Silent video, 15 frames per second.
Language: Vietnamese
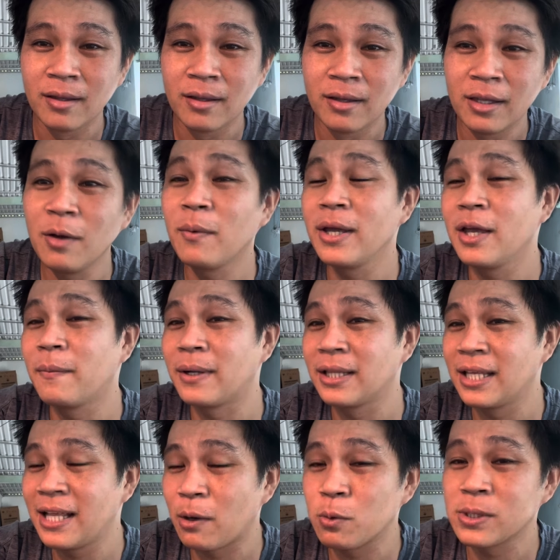chứ bây giờ mình
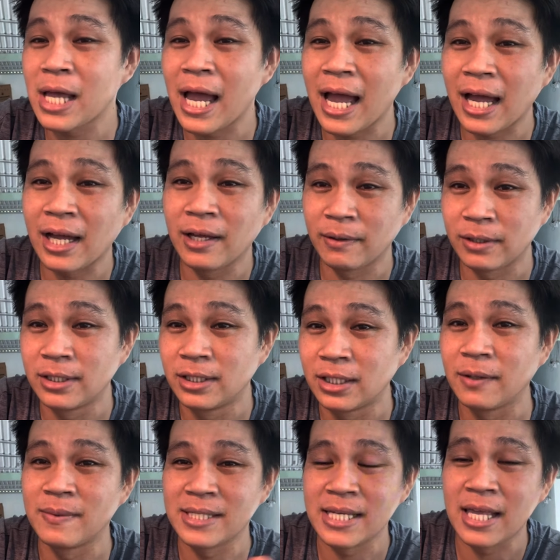đi đâu xa thì thường
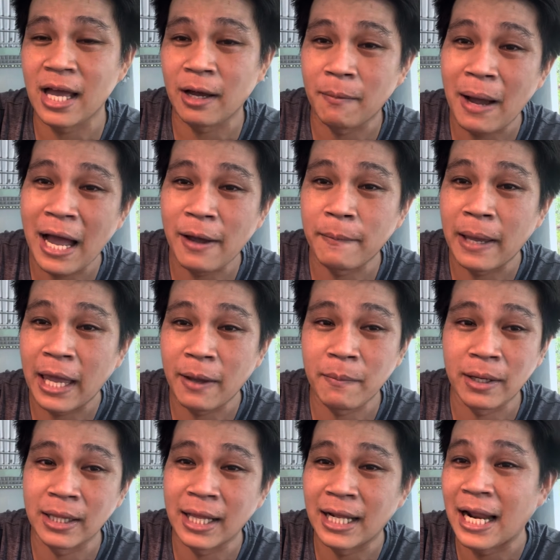thì mình sẽ nhờ ba mẹ
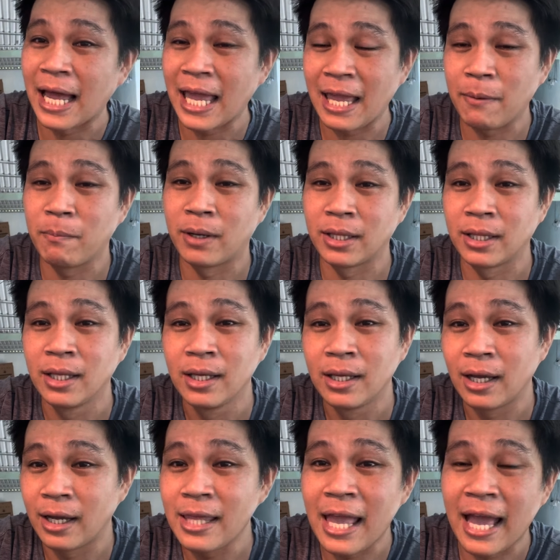mình hay là em mình
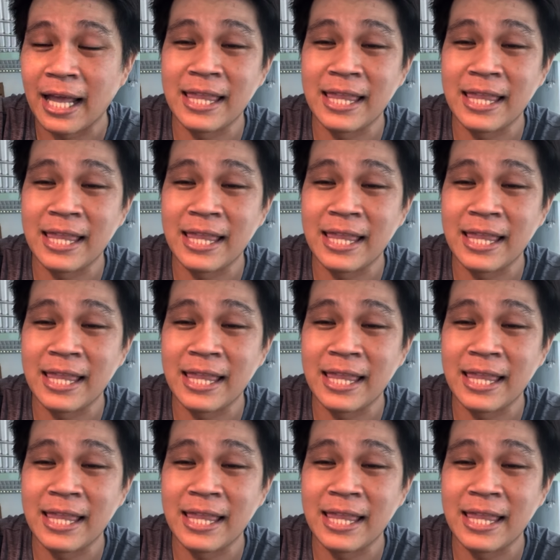ở nhà